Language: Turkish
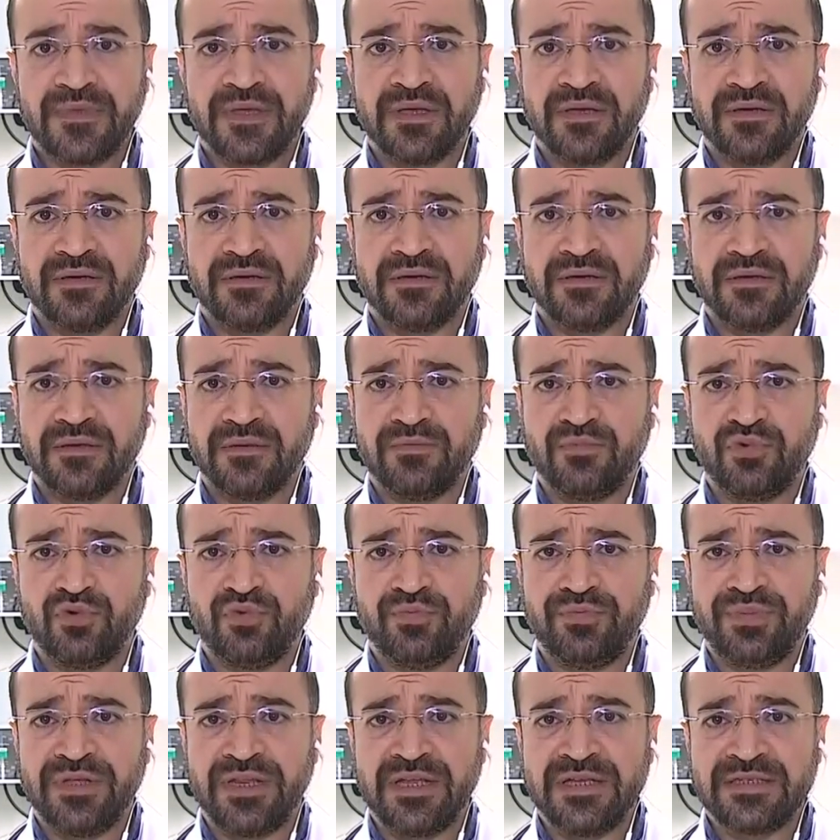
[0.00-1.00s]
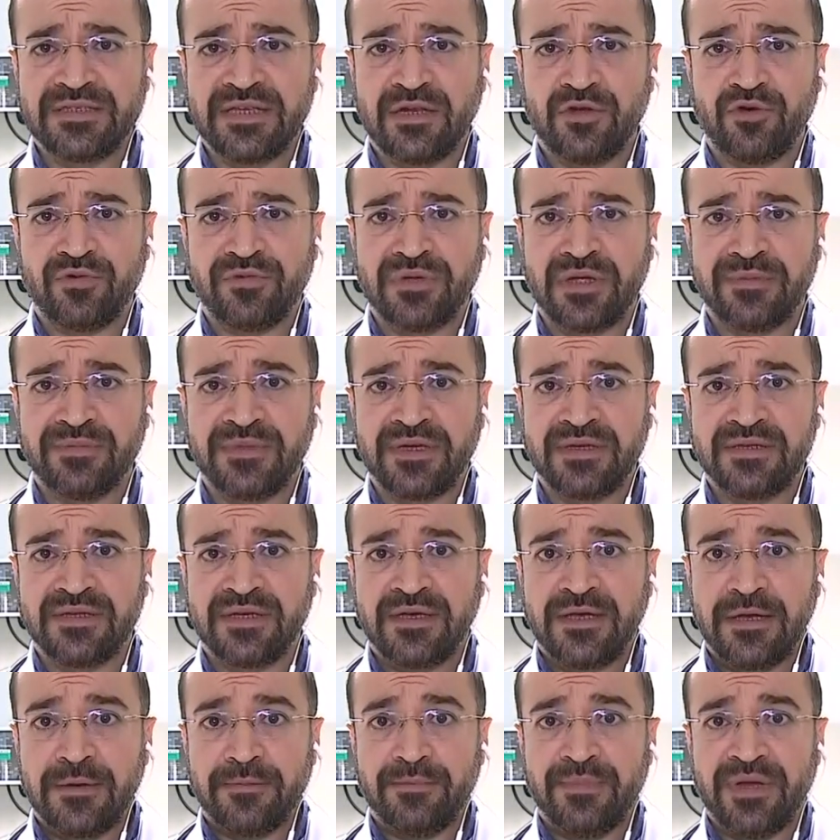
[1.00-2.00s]
e, bu bireysel önlemler
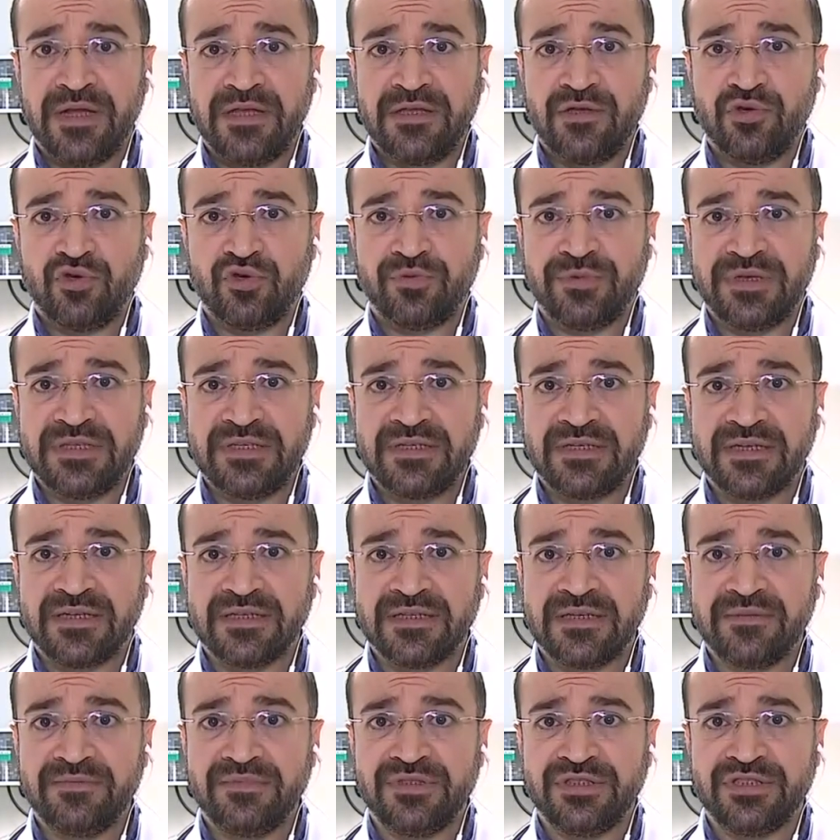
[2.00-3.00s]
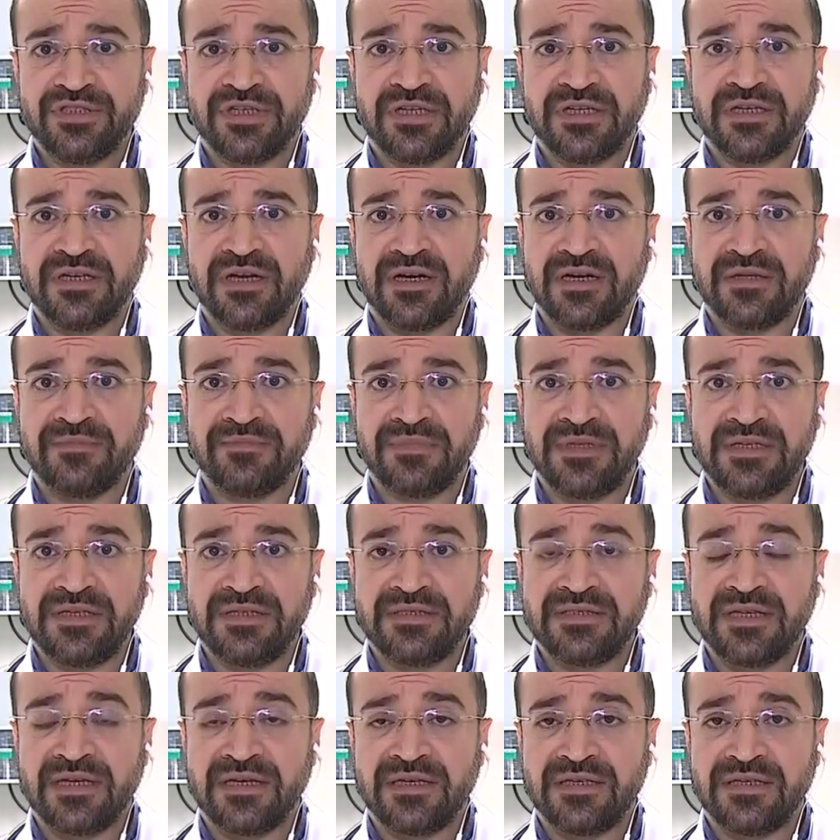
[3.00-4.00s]
belki hükümetin alamayacağı,
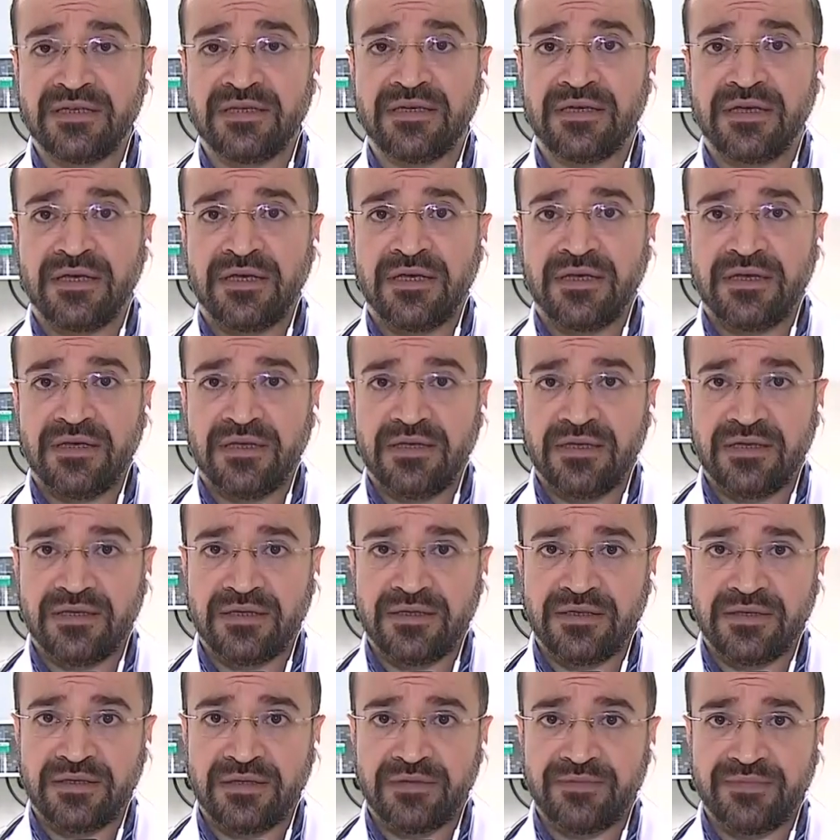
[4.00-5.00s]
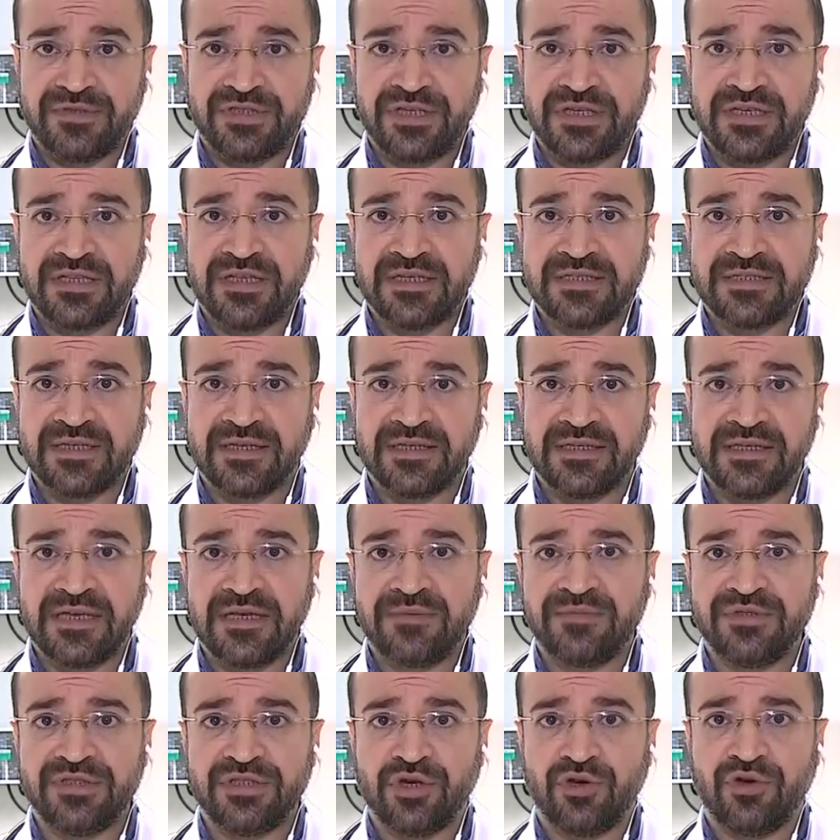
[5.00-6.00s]
almayı dahi e, bir şekilde
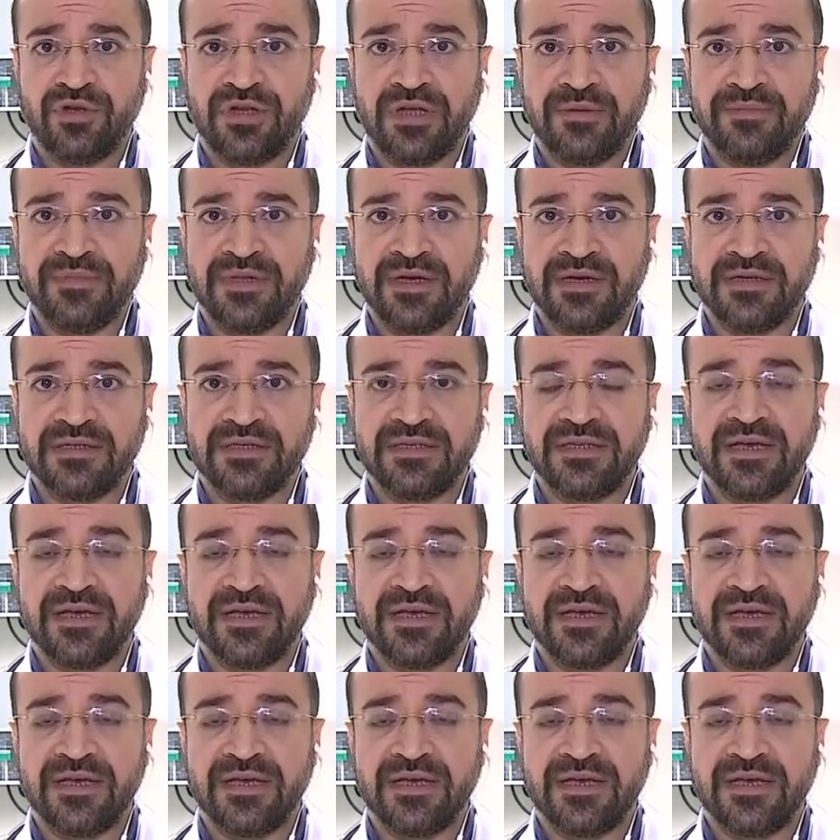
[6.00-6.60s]
sağlayamayacağı önlemlerdir.